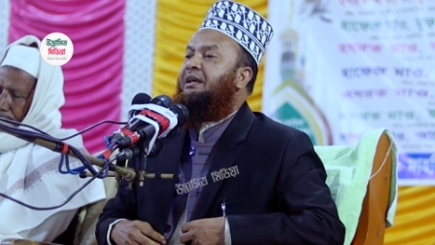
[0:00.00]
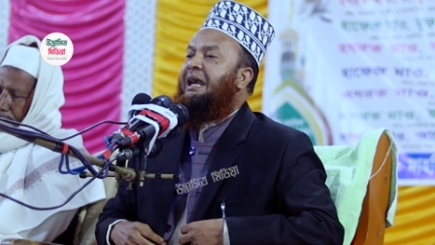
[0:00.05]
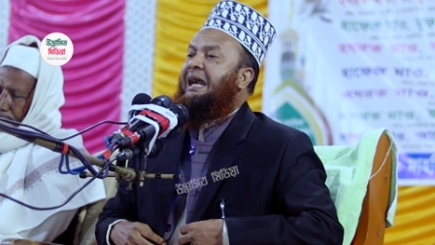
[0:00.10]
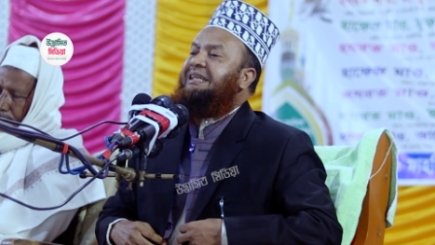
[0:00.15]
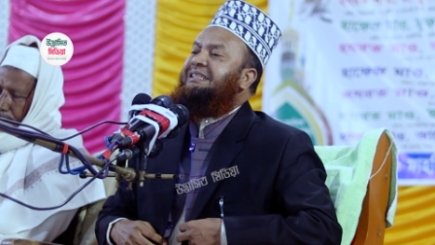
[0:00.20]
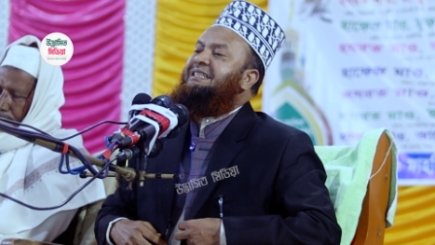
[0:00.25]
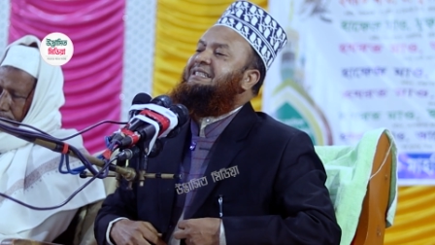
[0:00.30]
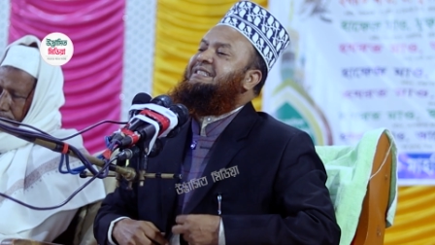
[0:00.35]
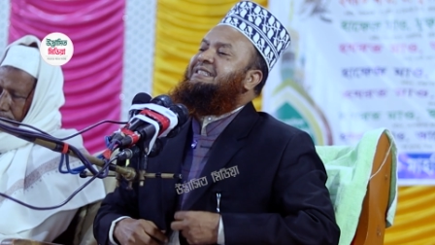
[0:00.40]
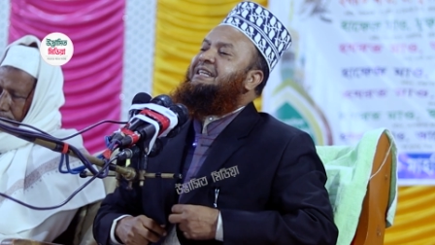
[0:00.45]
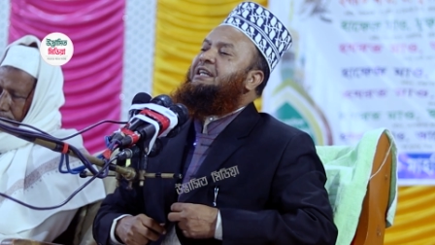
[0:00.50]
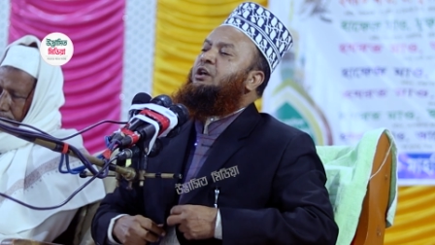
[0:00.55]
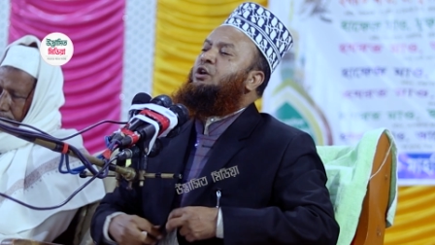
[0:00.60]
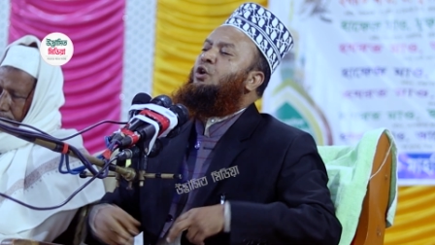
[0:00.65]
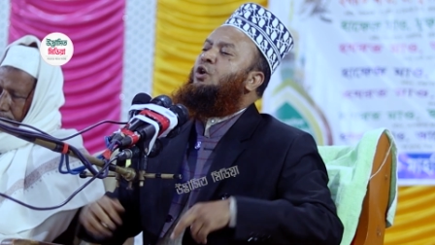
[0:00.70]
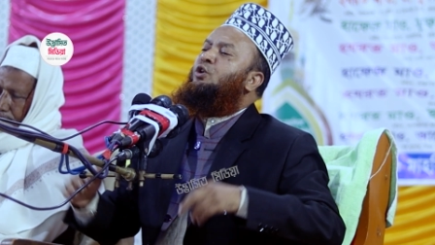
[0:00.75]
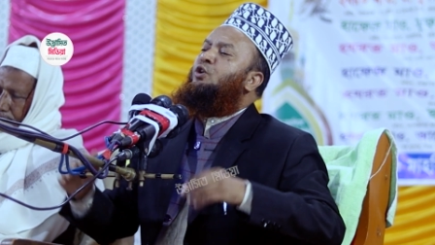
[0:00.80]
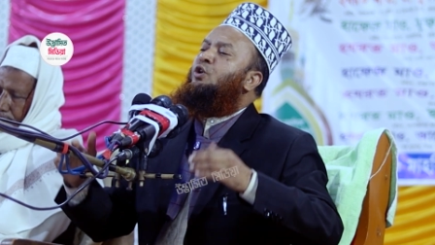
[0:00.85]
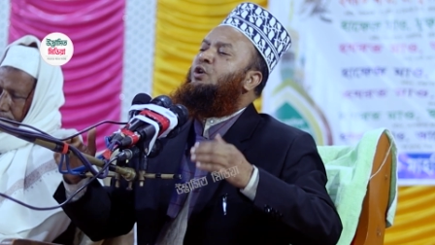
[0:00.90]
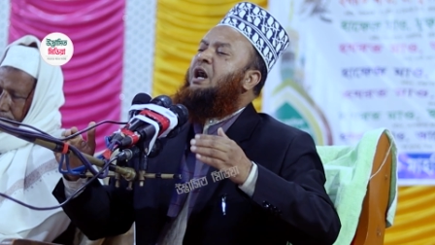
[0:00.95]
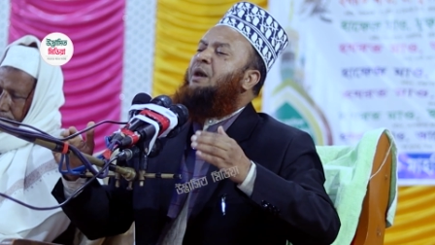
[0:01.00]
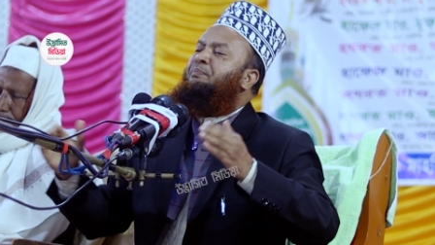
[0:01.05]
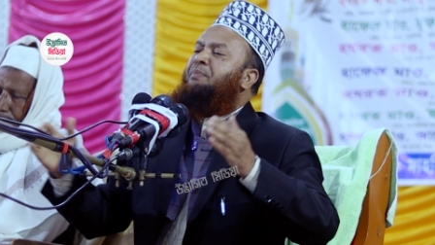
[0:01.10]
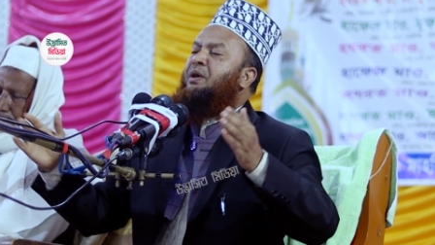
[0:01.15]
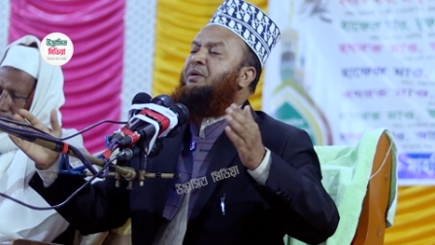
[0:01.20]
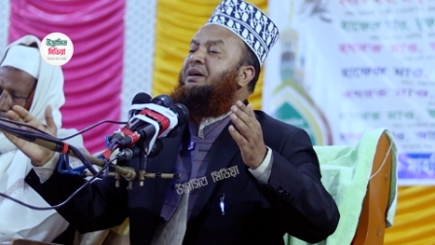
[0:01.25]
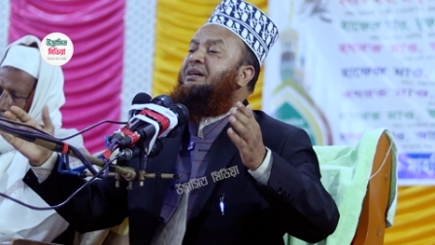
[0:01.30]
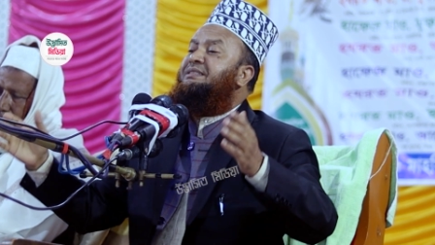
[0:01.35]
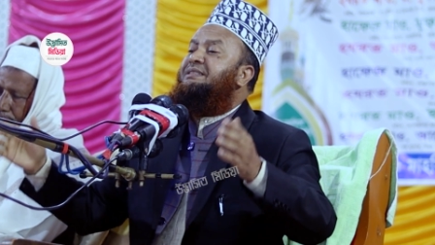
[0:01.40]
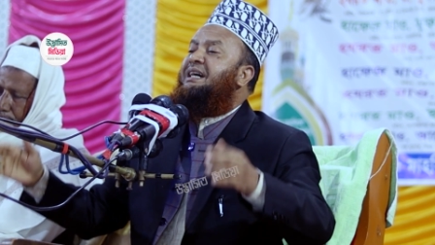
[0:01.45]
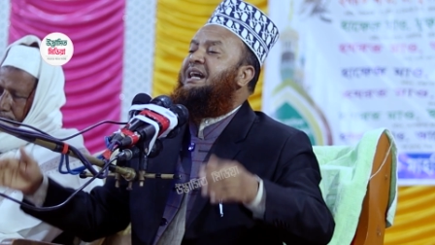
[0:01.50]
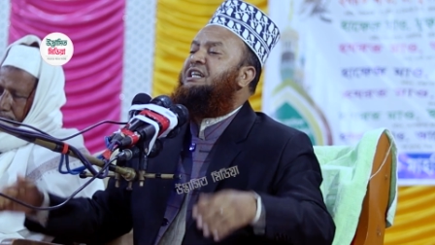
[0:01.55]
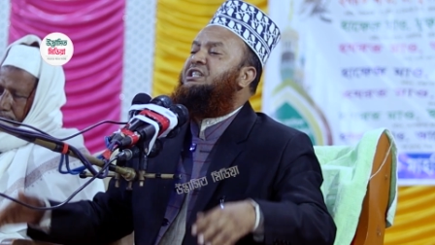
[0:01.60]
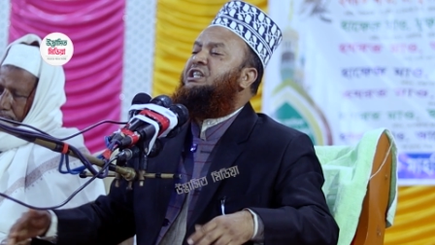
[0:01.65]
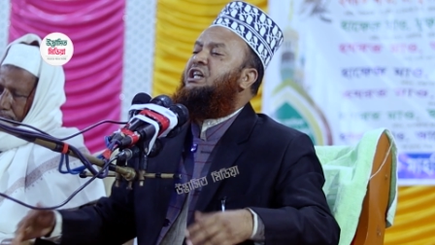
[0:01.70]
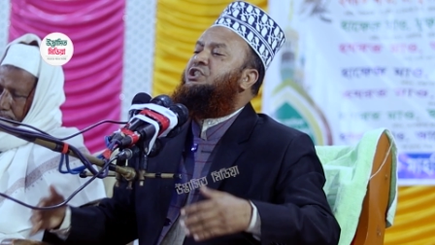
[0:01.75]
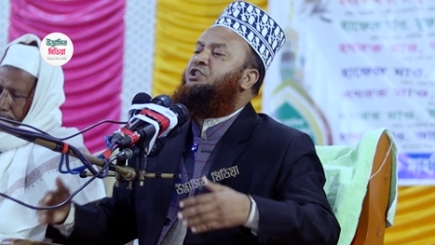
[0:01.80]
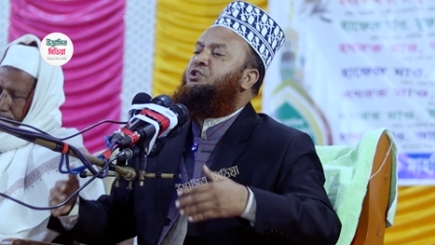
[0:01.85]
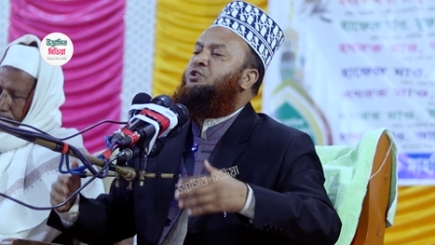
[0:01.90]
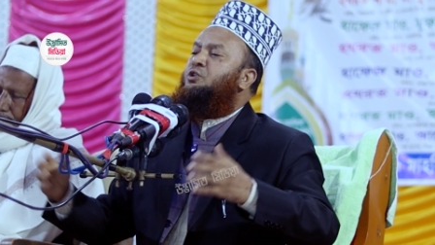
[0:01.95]
হাদিসে গণনা পাওয়া যায়
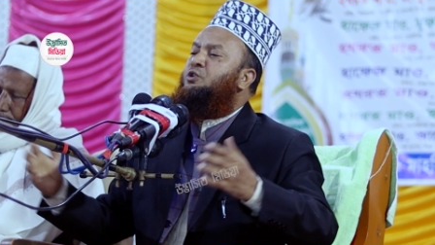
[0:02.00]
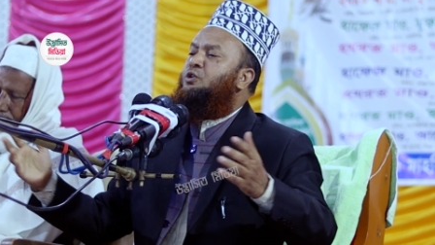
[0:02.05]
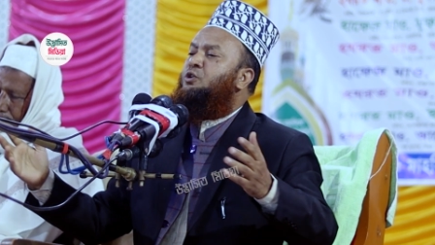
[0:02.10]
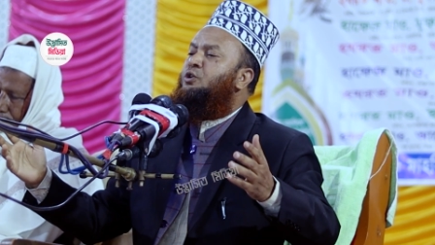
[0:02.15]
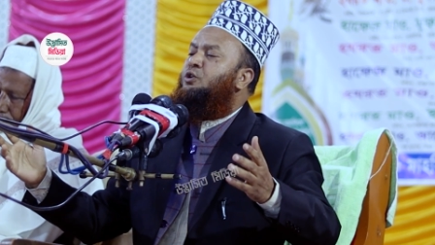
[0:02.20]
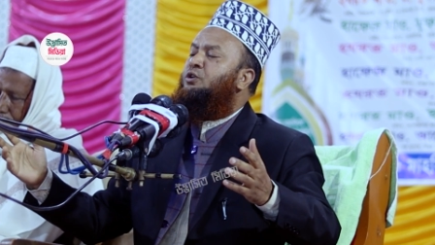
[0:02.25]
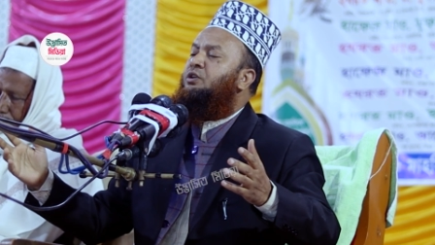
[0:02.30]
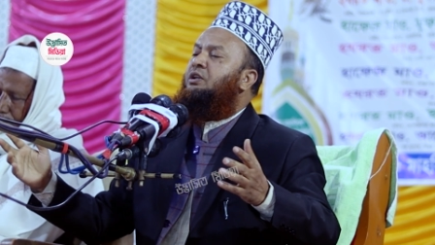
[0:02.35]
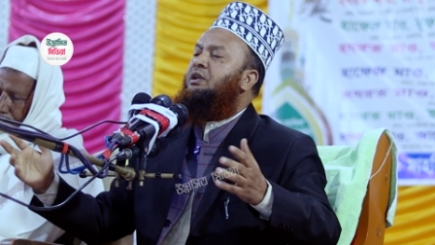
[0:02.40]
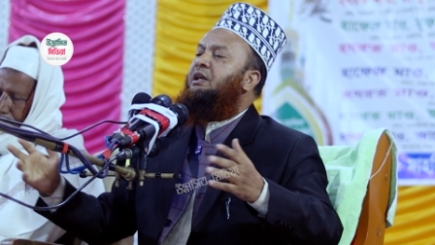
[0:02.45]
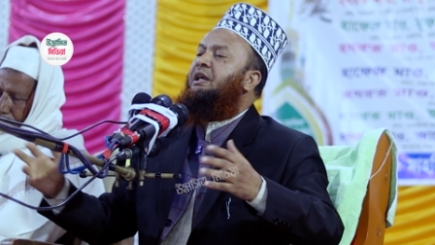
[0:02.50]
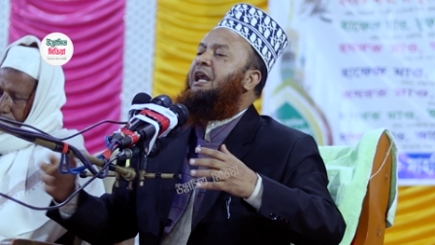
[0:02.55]
সাতশো গুণ